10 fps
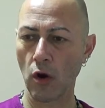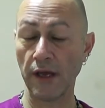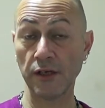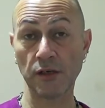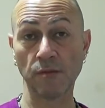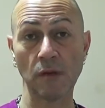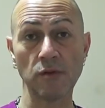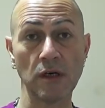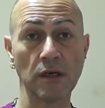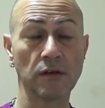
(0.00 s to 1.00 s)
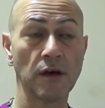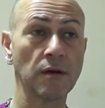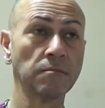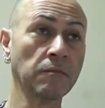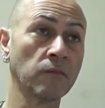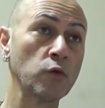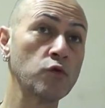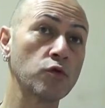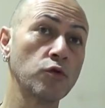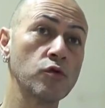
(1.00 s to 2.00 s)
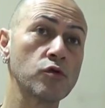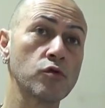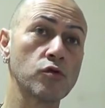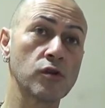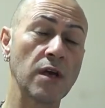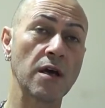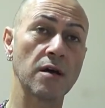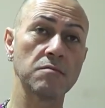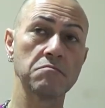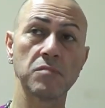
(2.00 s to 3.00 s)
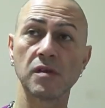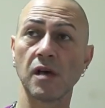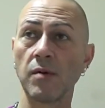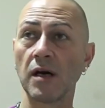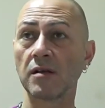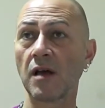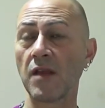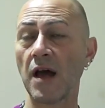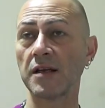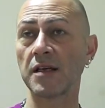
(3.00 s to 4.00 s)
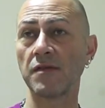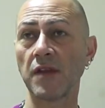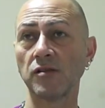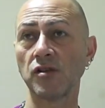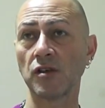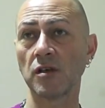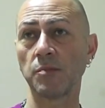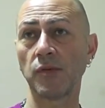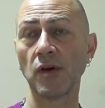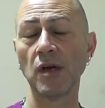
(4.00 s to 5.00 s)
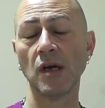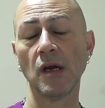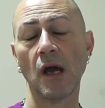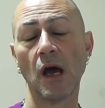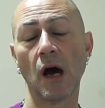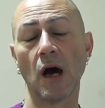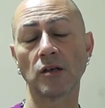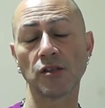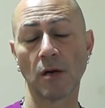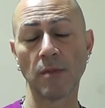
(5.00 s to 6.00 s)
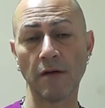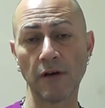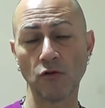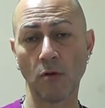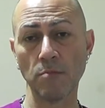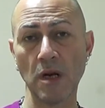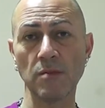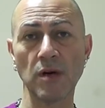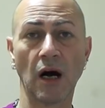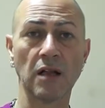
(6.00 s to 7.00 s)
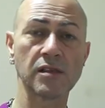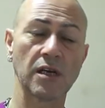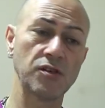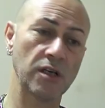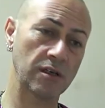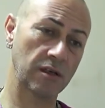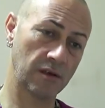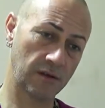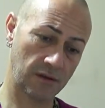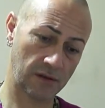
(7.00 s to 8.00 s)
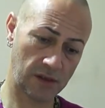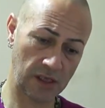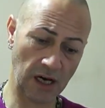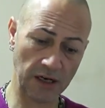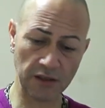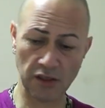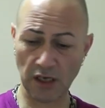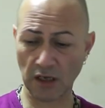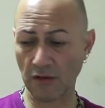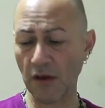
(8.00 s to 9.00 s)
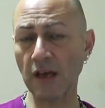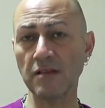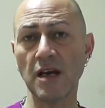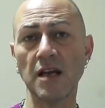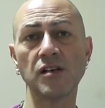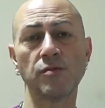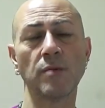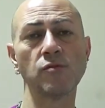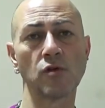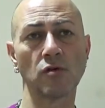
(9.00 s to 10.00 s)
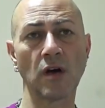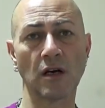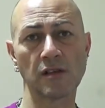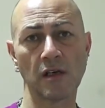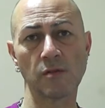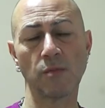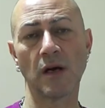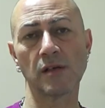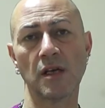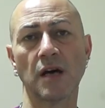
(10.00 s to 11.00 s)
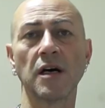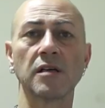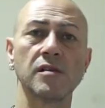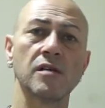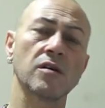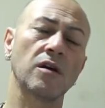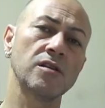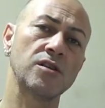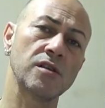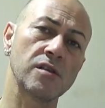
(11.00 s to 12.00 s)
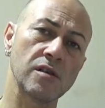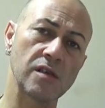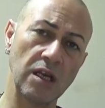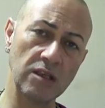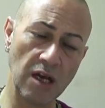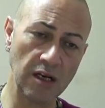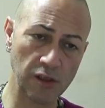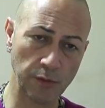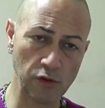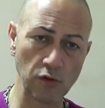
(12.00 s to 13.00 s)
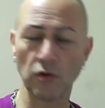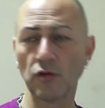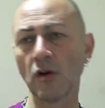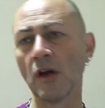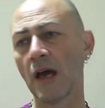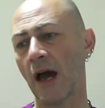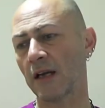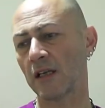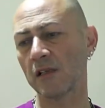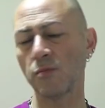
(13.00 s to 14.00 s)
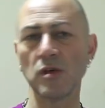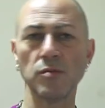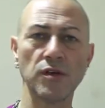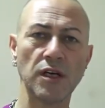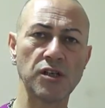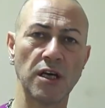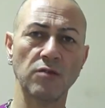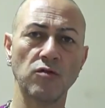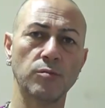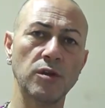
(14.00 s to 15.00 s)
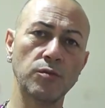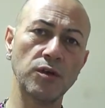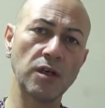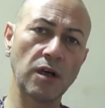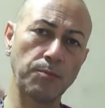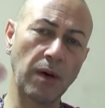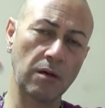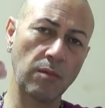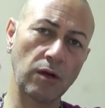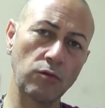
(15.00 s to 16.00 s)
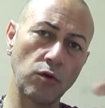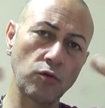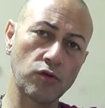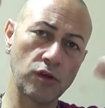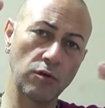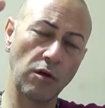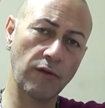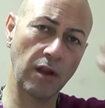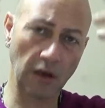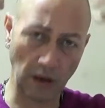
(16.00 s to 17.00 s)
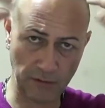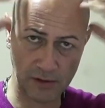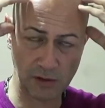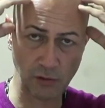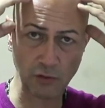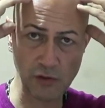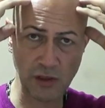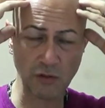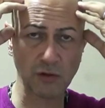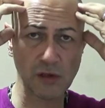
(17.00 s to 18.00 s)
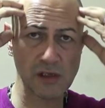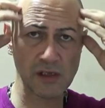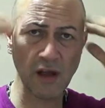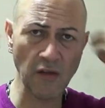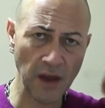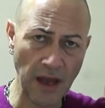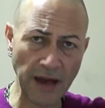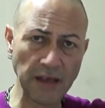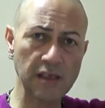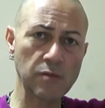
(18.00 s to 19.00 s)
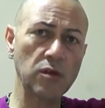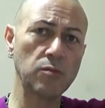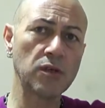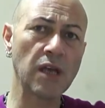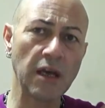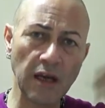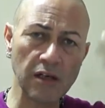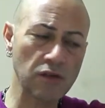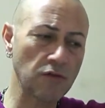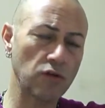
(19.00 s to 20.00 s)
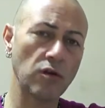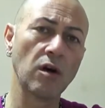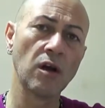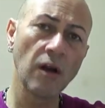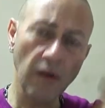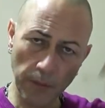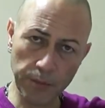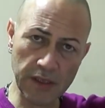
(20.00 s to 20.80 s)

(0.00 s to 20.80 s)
Eşimle birlikte üç gün üst üste sabahtan erkenden çıkıp akşama eve dönmeli bir Alsancak ziyaret şeklinde hediyeleşmemiz oldu. Access Bars yani Access Consciousness hediyeleşmesi oldu. Herkes birbirine şey diyor, birbirini parmaklıyor, kurcalıyor falan kafasında 32 noktasından. Herkes birbirine enerji veriyor. Bir